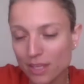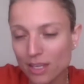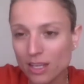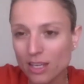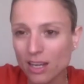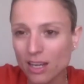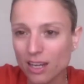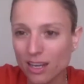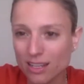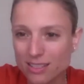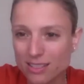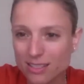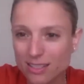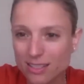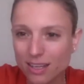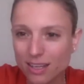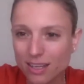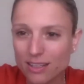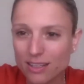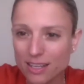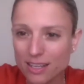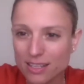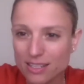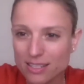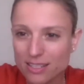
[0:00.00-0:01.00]

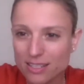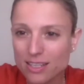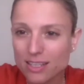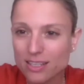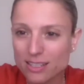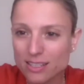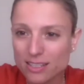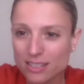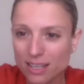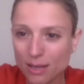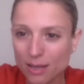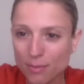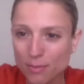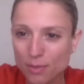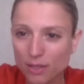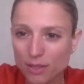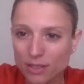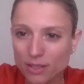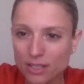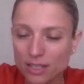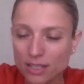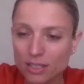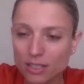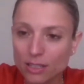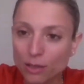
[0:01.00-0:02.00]
L'astral est assez
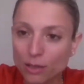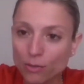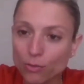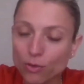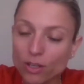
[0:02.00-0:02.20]
instable, il